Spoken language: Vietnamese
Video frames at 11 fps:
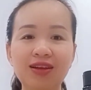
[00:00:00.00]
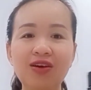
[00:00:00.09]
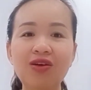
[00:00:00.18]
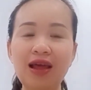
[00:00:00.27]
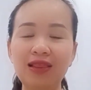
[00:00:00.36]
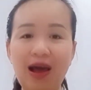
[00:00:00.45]

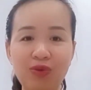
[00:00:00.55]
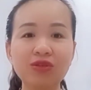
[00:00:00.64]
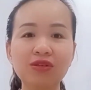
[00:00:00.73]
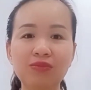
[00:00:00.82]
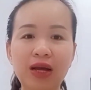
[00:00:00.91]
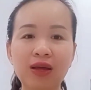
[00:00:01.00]
nó là thảo
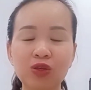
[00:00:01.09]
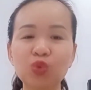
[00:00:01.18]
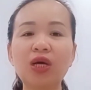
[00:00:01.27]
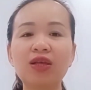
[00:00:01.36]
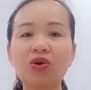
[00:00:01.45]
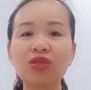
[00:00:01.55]
dược mà
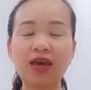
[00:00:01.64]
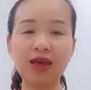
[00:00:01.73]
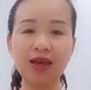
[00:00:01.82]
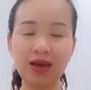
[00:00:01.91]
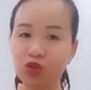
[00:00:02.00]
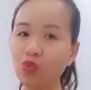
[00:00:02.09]
chúng ta có thể